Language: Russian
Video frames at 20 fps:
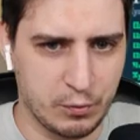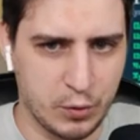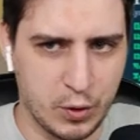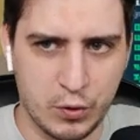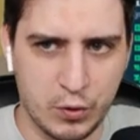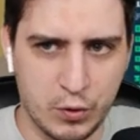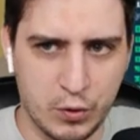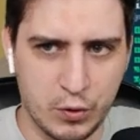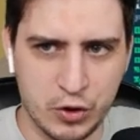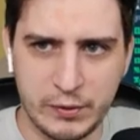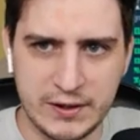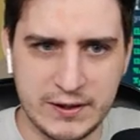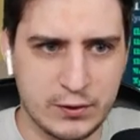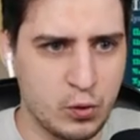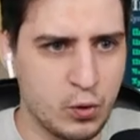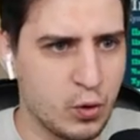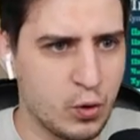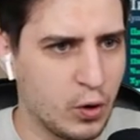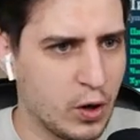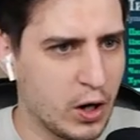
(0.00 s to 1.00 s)
можем
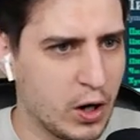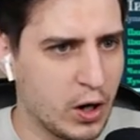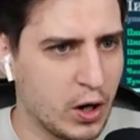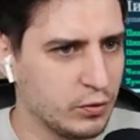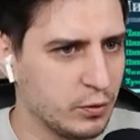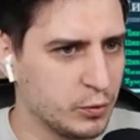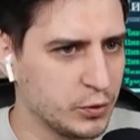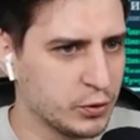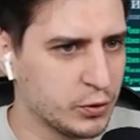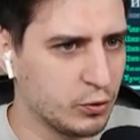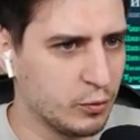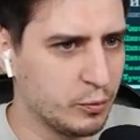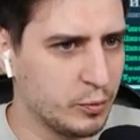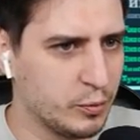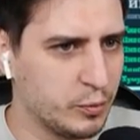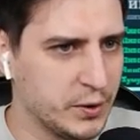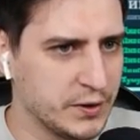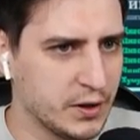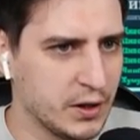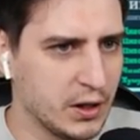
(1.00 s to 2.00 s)
лицуху какую-нибудь
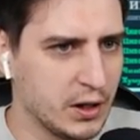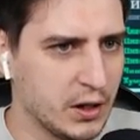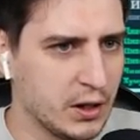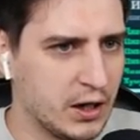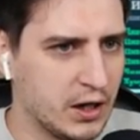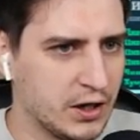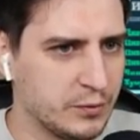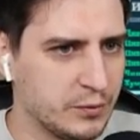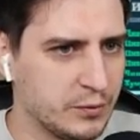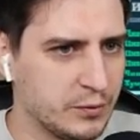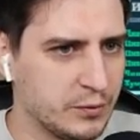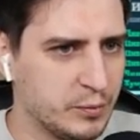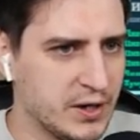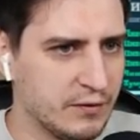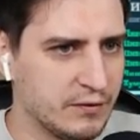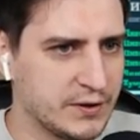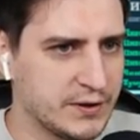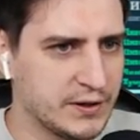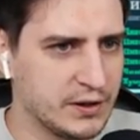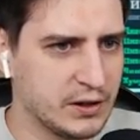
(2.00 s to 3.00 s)
купить,
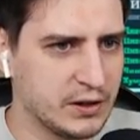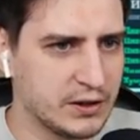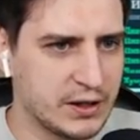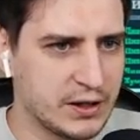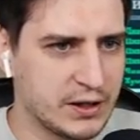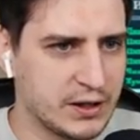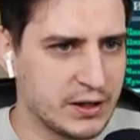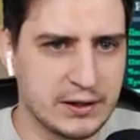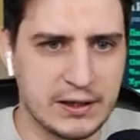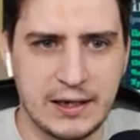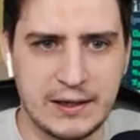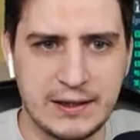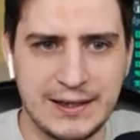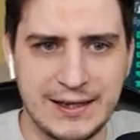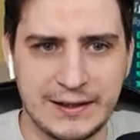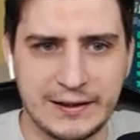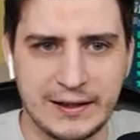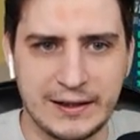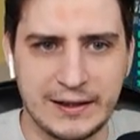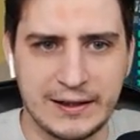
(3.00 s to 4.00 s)
отбеливатель или так далее.
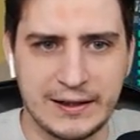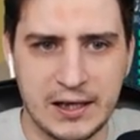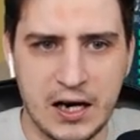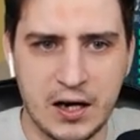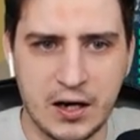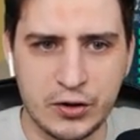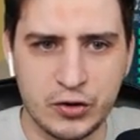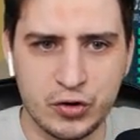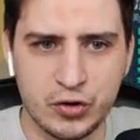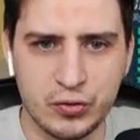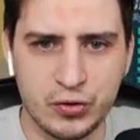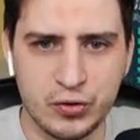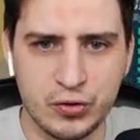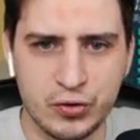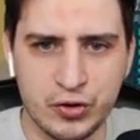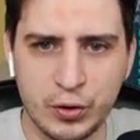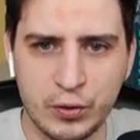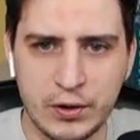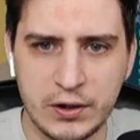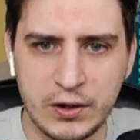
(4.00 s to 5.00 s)
Нет, я хочу
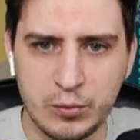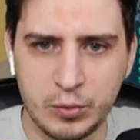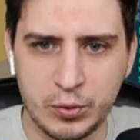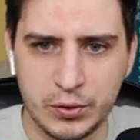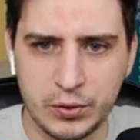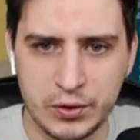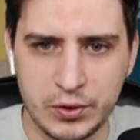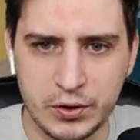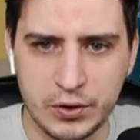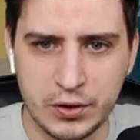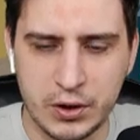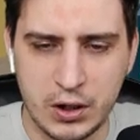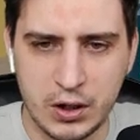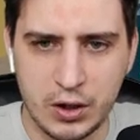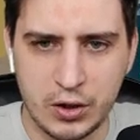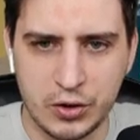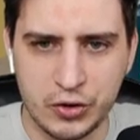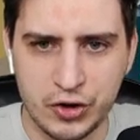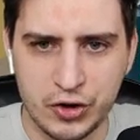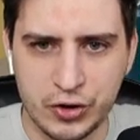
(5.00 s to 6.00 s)
что-нибудь,
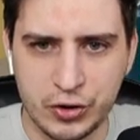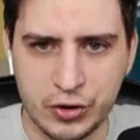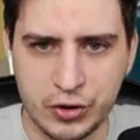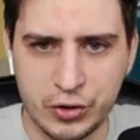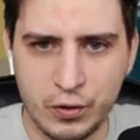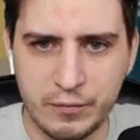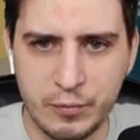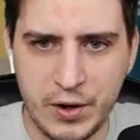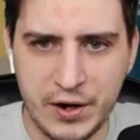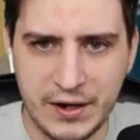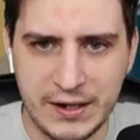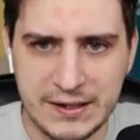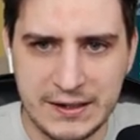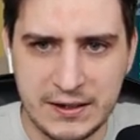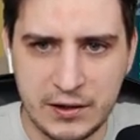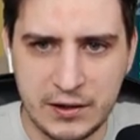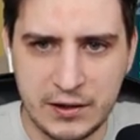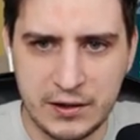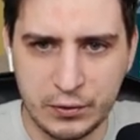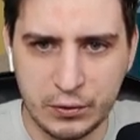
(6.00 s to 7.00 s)
что в
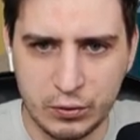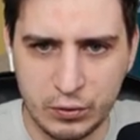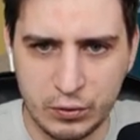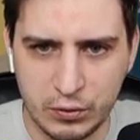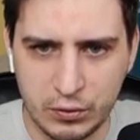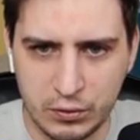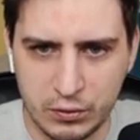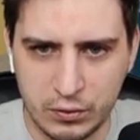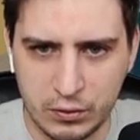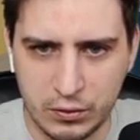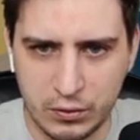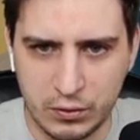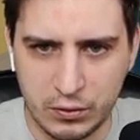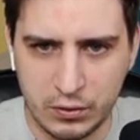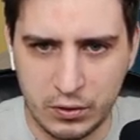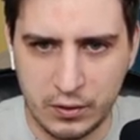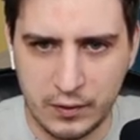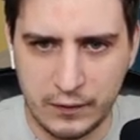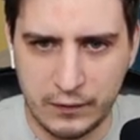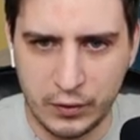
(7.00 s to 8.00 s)
морозилку
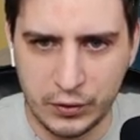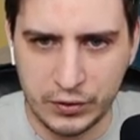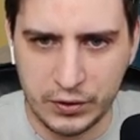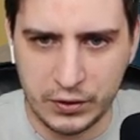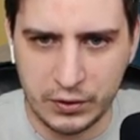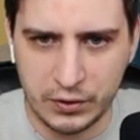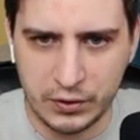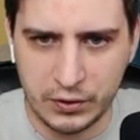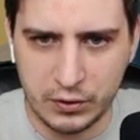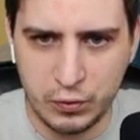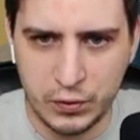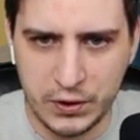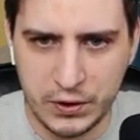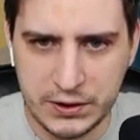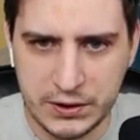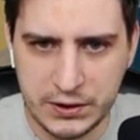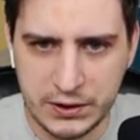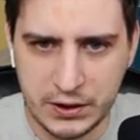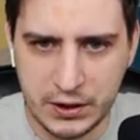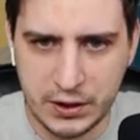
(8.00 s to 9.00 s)
Вон,
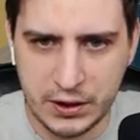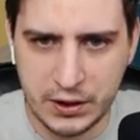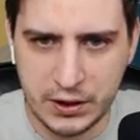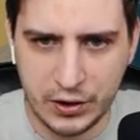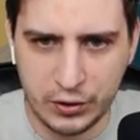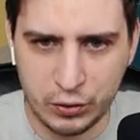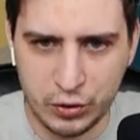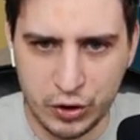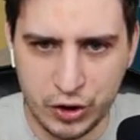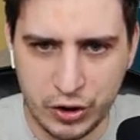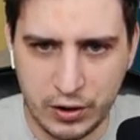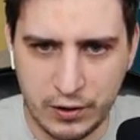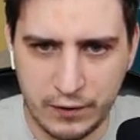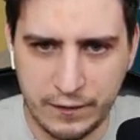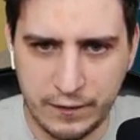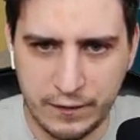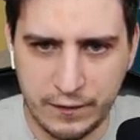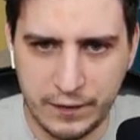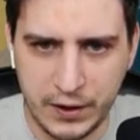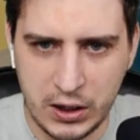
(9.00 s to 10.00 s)
курица, картошка
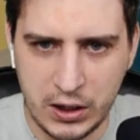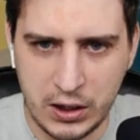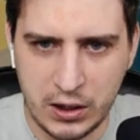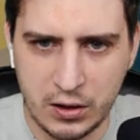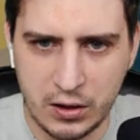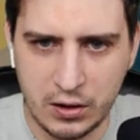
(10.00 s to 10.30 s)
фри.